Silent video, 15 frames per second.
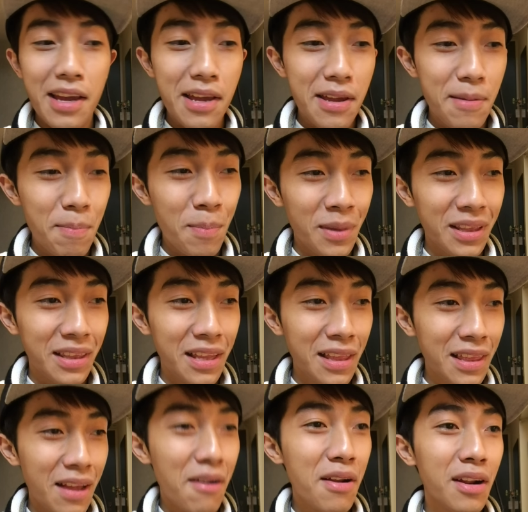cái mình
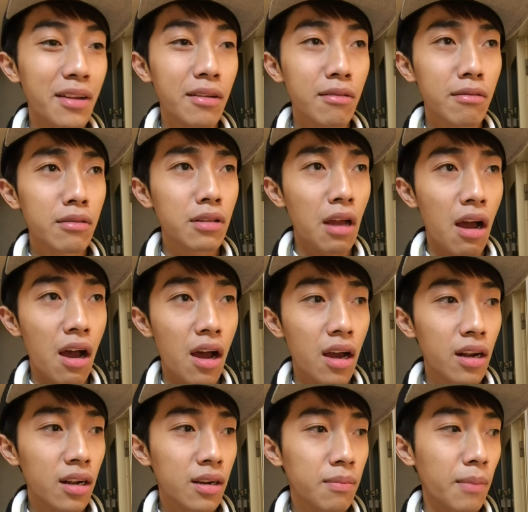tính nói là
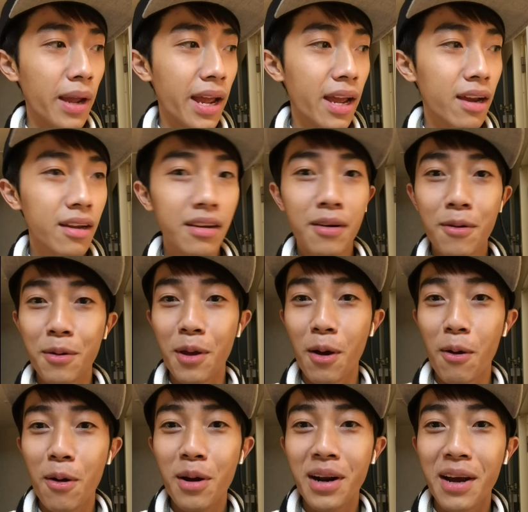trời đất mẹ ơi con
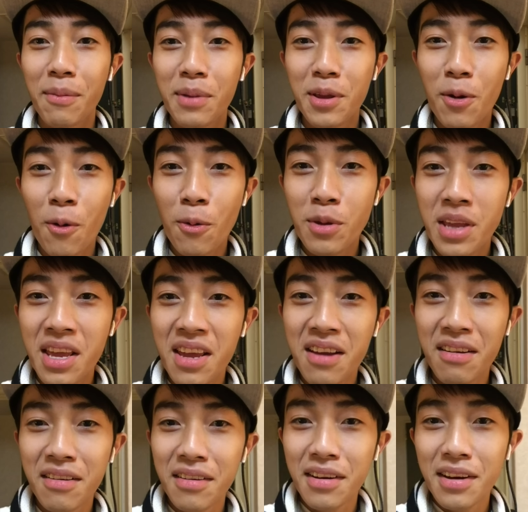nhỏ nào mà vô
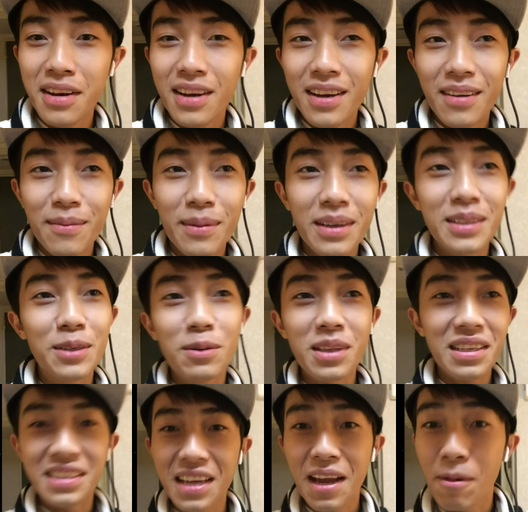duyên má xuống
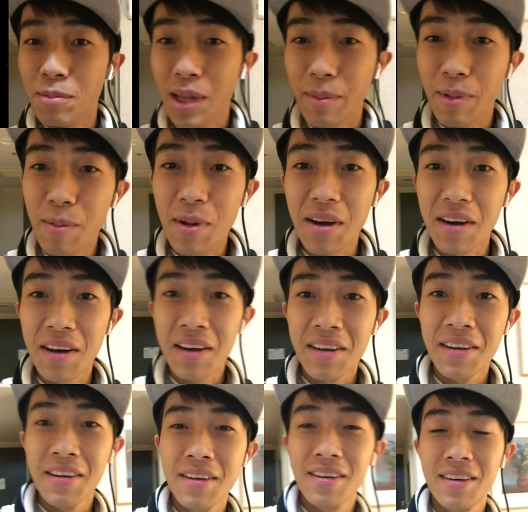taxi không thèm đóng cửa
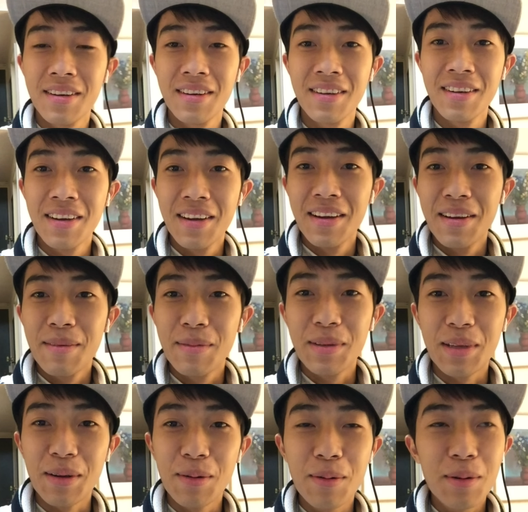
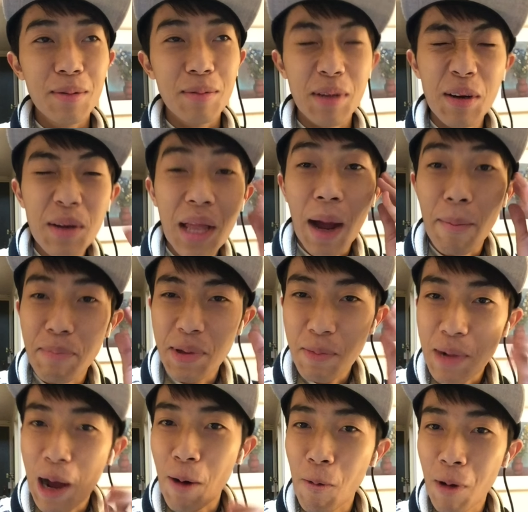chửi chửi thầm
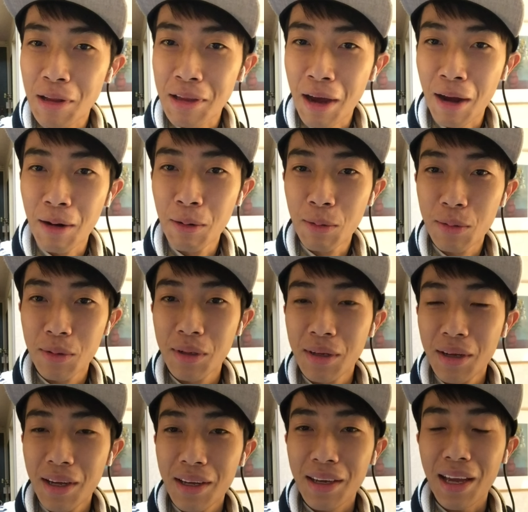trong đầu quá trời luôn
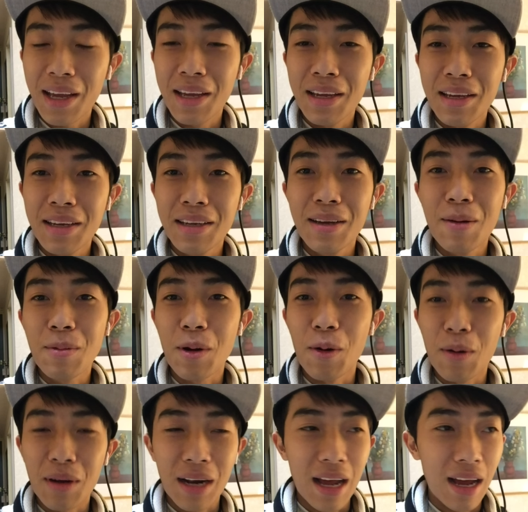cái rốt
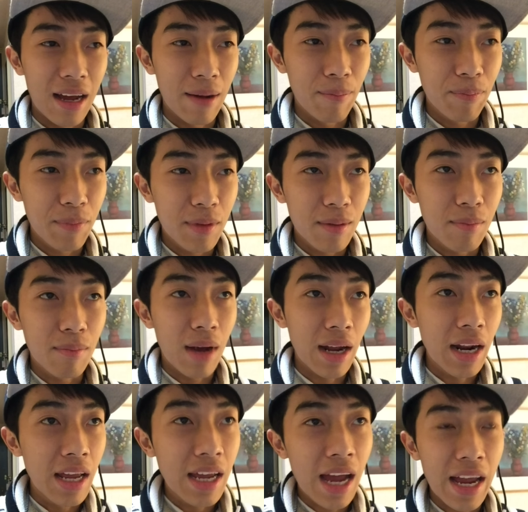cột là bà
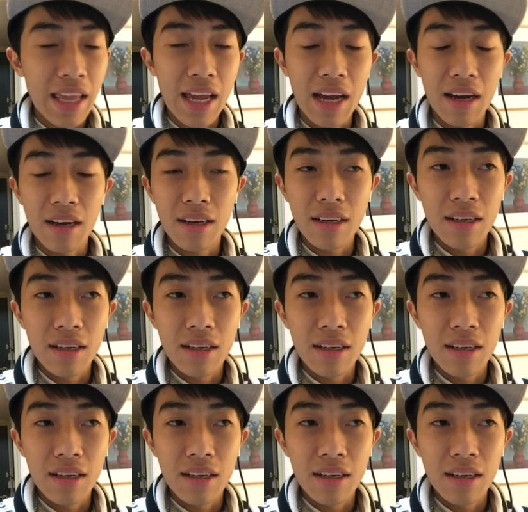đi ra nha